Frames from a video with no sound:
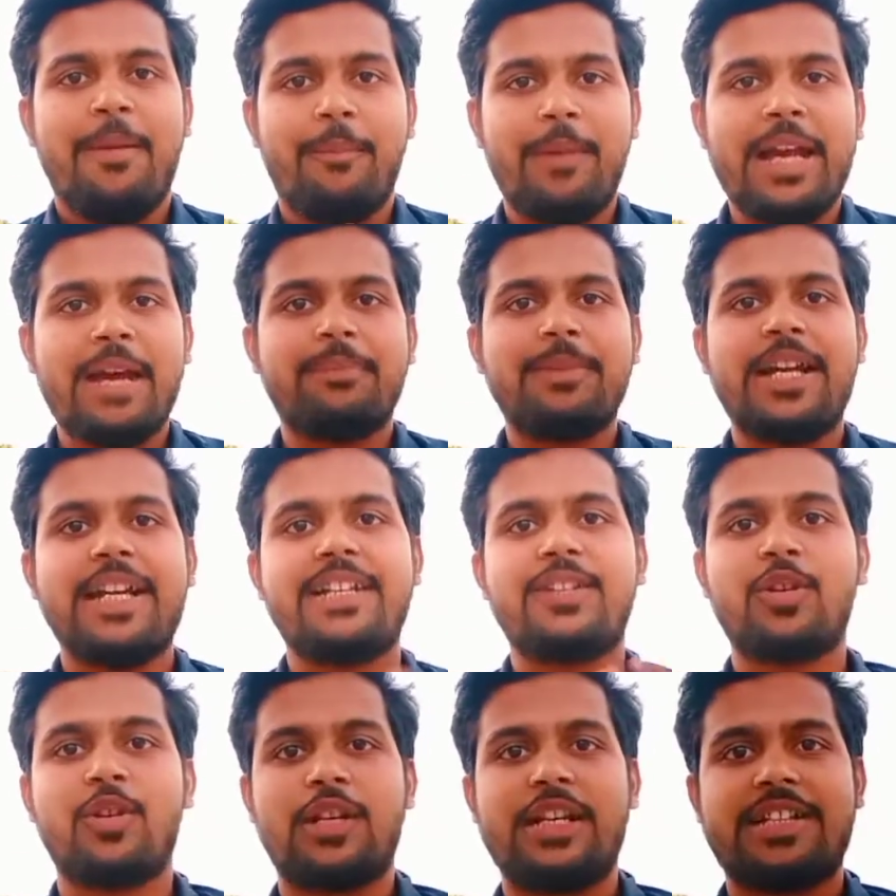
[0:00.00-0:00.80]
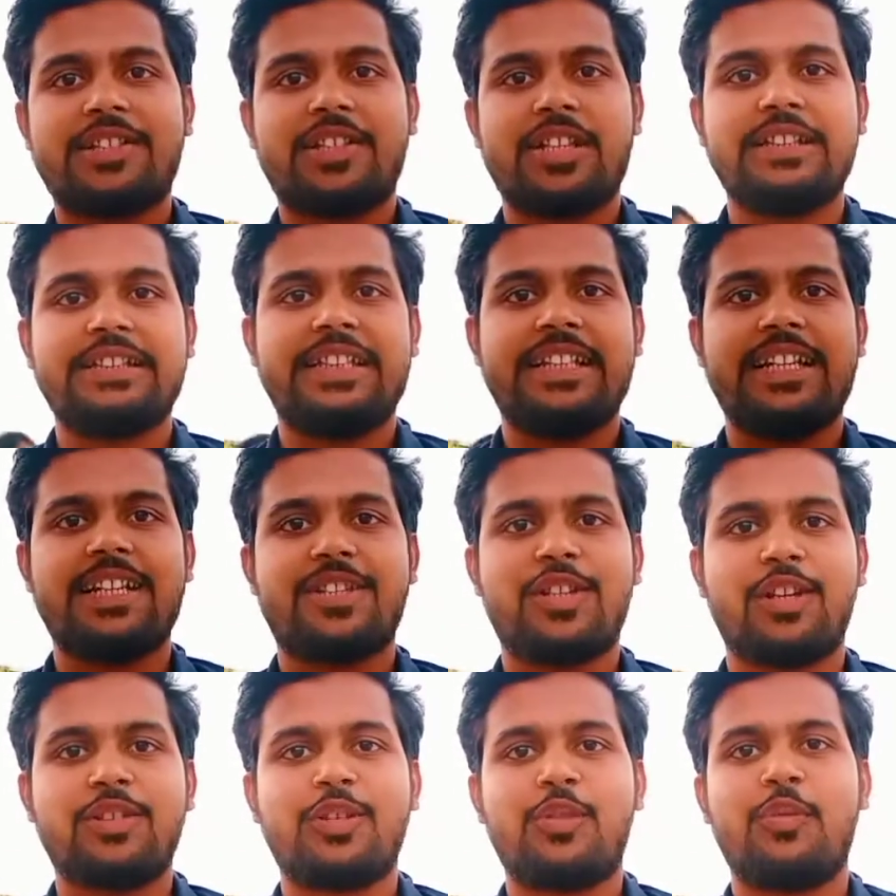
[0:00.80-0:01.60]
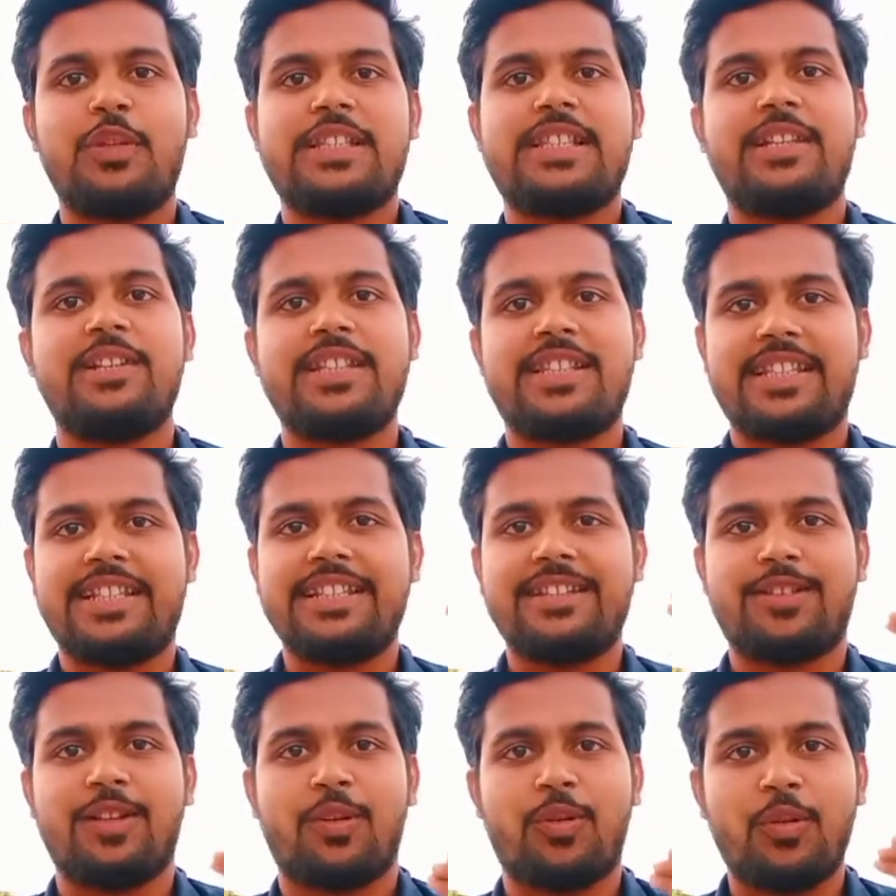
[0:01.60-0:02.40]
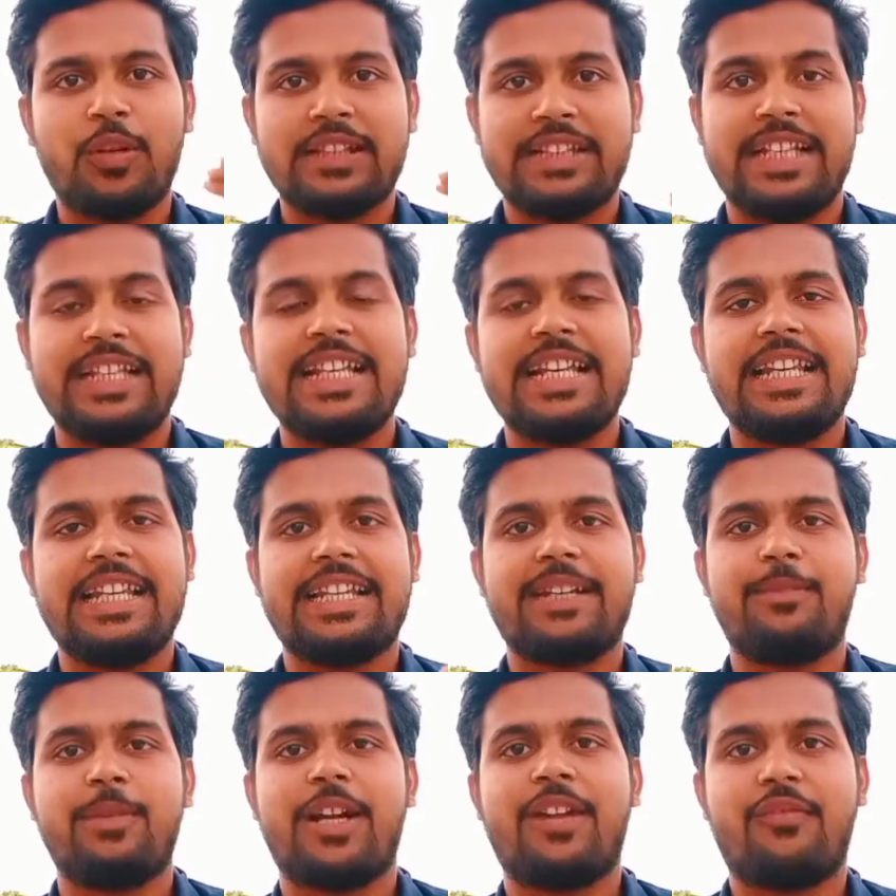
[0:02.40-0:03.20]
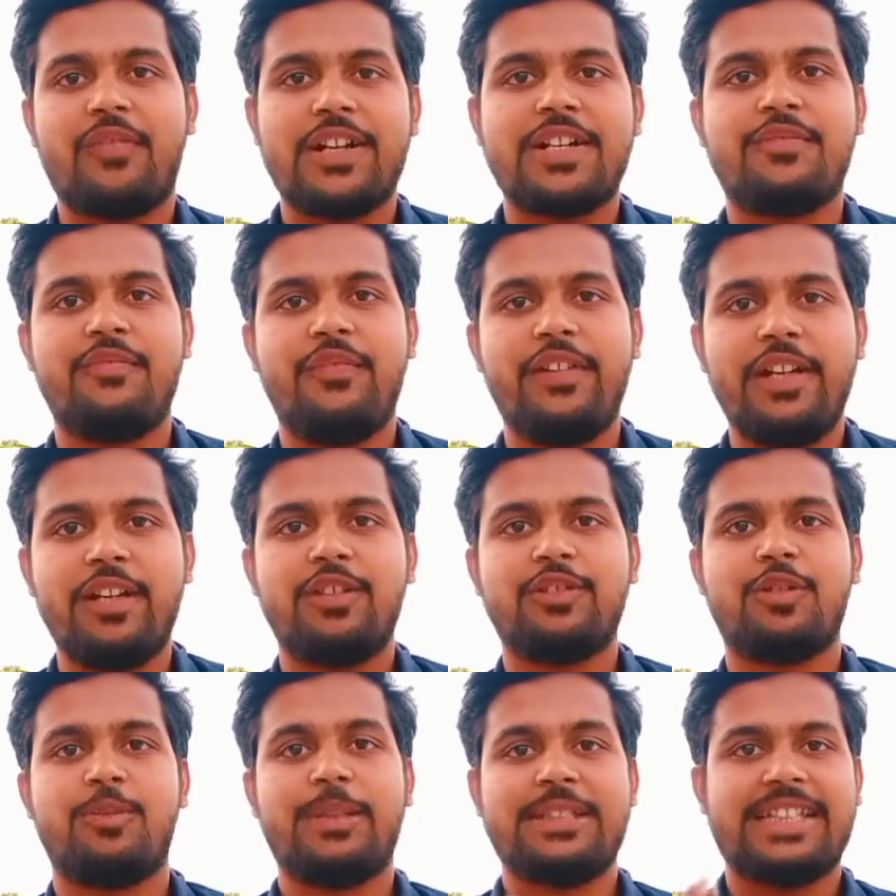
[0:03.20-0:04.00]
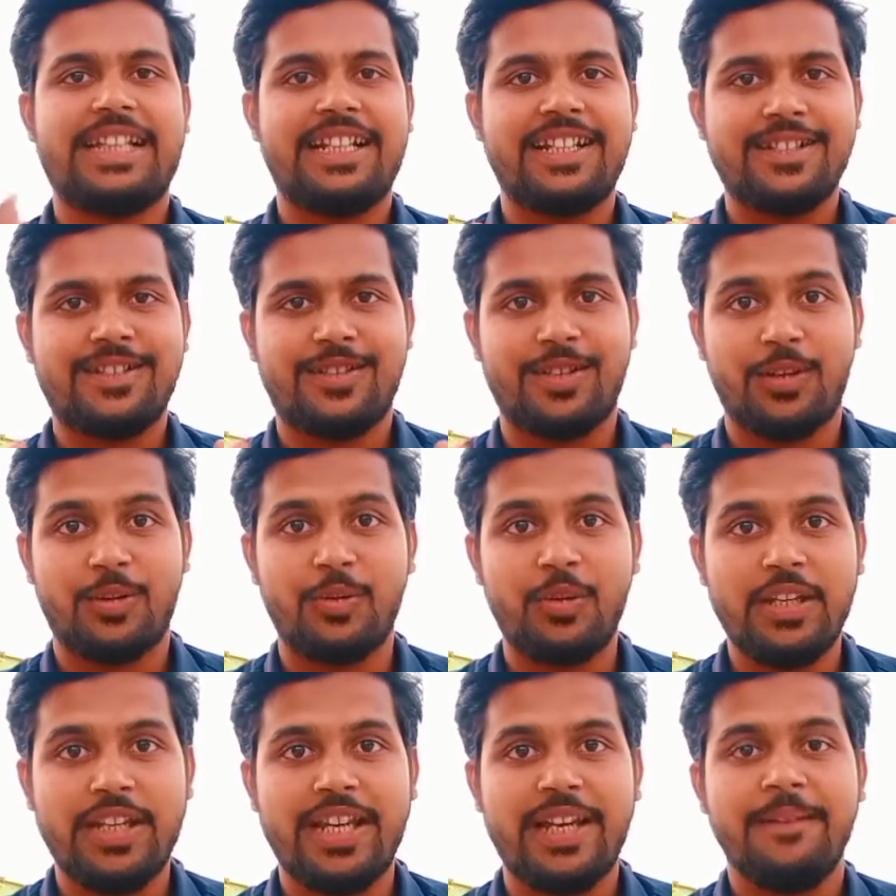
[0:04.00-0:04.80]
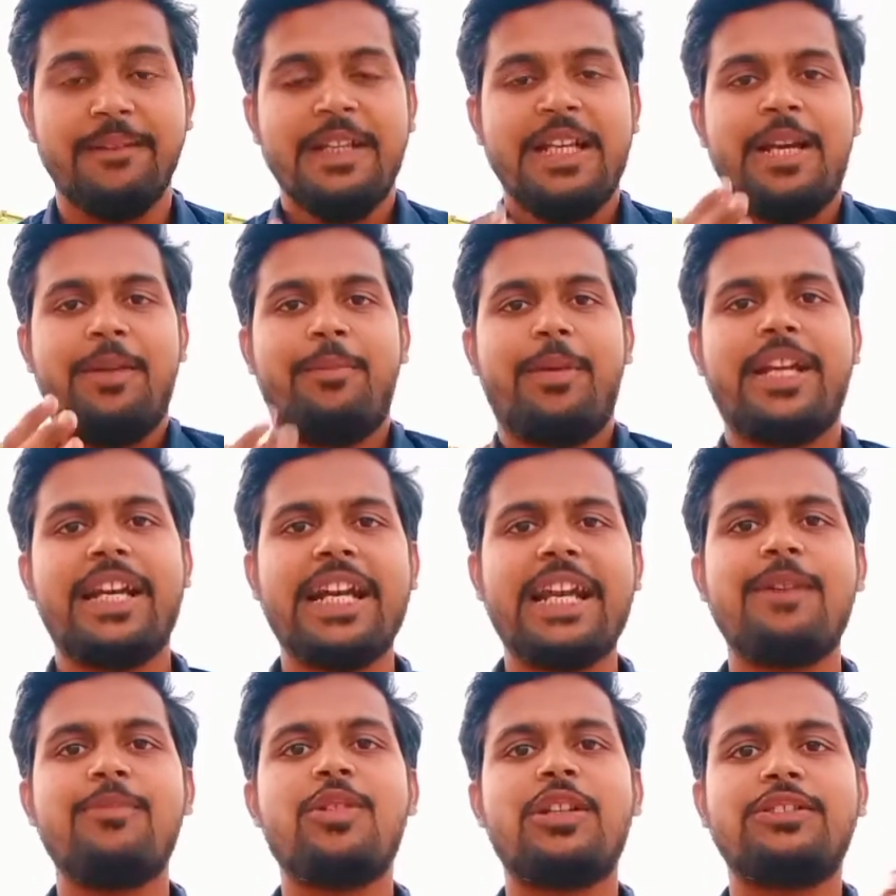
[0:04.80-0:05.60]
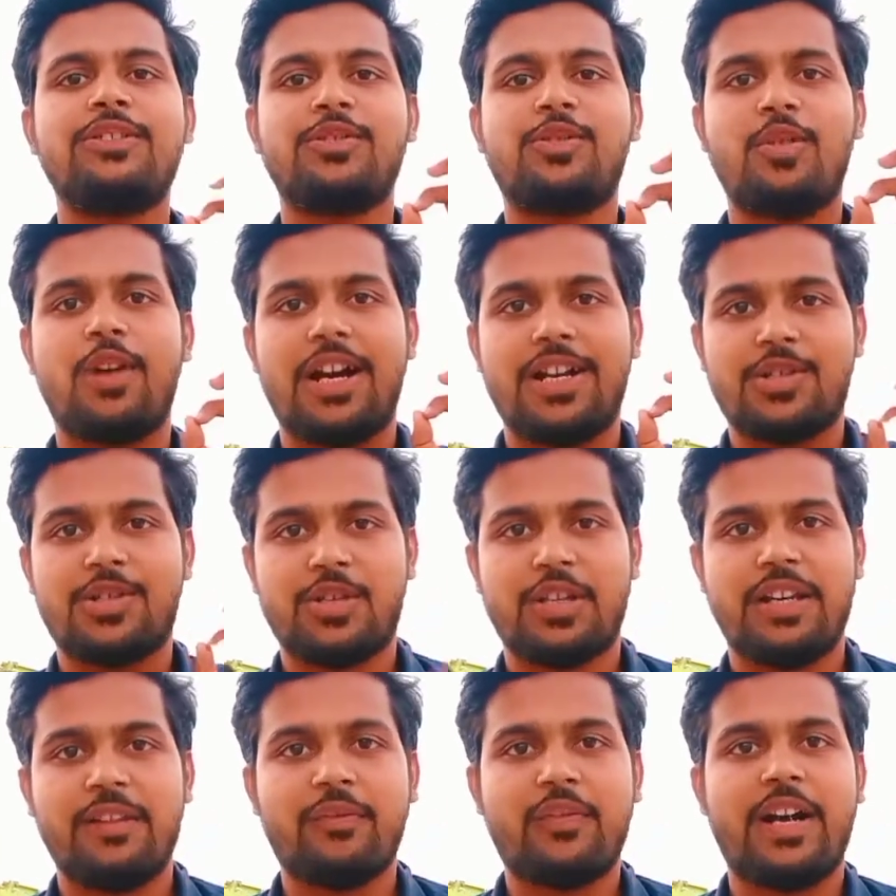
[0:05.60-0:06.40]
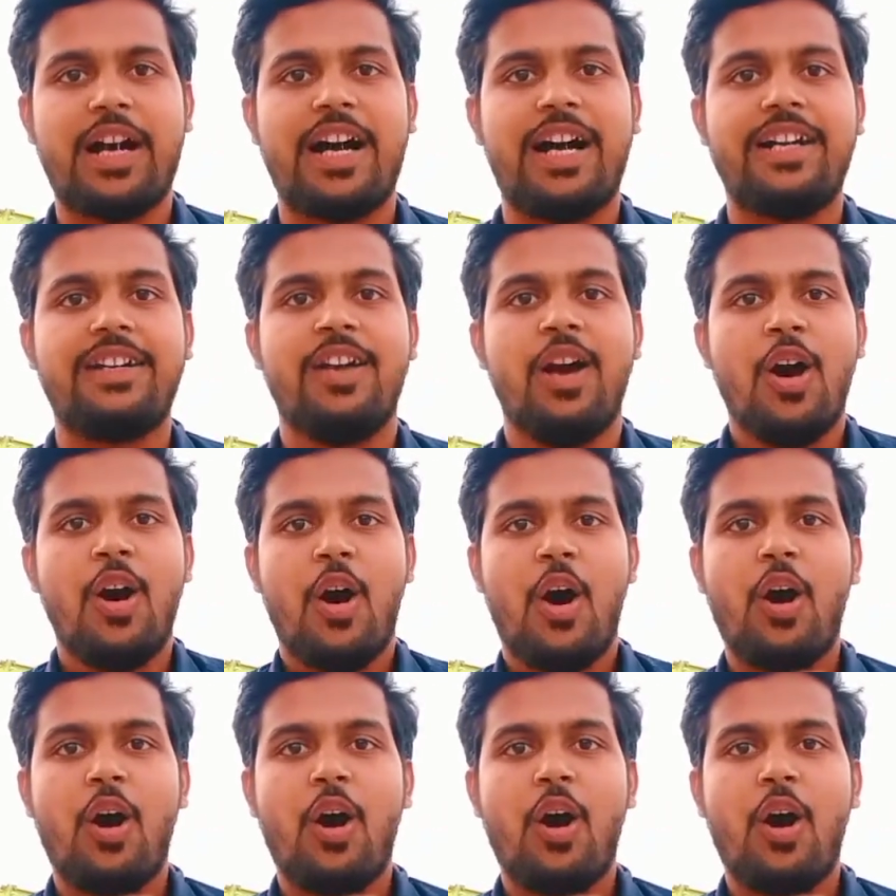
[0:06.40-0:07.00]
मैं अपना इंट्रोडक्शन देना चाहता हूँ वैसे इसकी ज़रूरत नहीं है लेकिन मेरा फर्स्ट वीडियो तो बताना ज़रूरी है मेरा नाम हुआ दोस्तों अशरफ खान